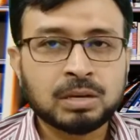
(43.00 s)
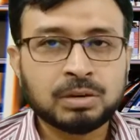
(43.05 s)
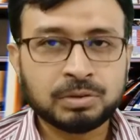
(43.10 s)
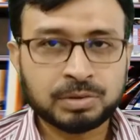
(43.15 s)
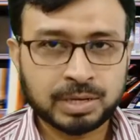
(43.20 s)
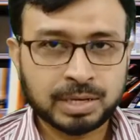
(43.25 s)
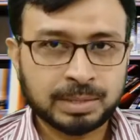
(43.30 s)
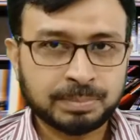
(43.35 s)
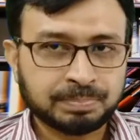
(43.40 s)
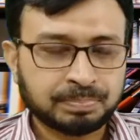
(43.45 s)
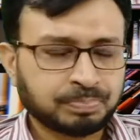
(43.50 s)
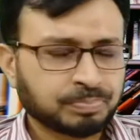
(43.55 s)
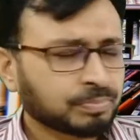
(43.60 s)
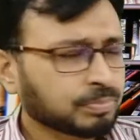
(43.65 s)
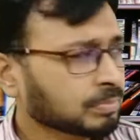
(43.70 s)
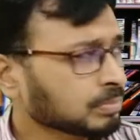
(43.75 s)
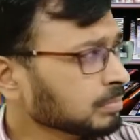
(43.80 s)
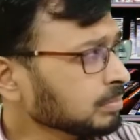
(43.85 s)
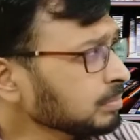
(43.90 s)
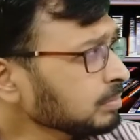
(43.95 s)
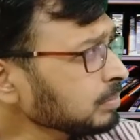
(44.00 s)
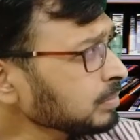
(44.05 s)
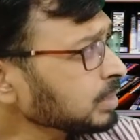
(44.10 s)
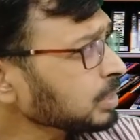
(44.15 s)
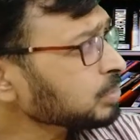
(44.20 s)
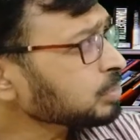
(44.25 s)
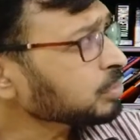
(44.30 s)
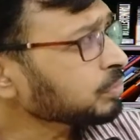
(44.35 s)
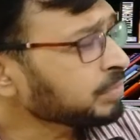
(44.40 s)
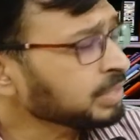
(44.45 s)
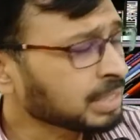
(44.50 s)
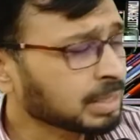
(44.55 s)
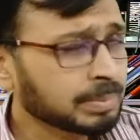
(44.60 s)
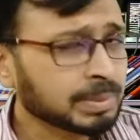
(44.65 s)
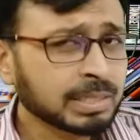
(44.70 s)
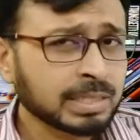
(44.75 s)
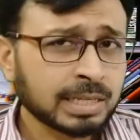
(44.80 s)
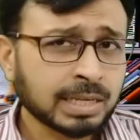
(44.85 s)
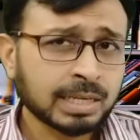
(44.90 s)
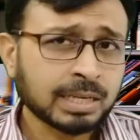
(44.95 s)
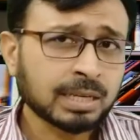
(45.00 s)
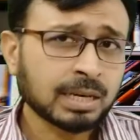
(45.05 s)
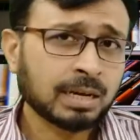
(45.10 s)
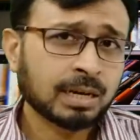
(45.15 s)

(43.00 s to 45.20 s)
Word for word: ওকে সো ভিটামিন ডি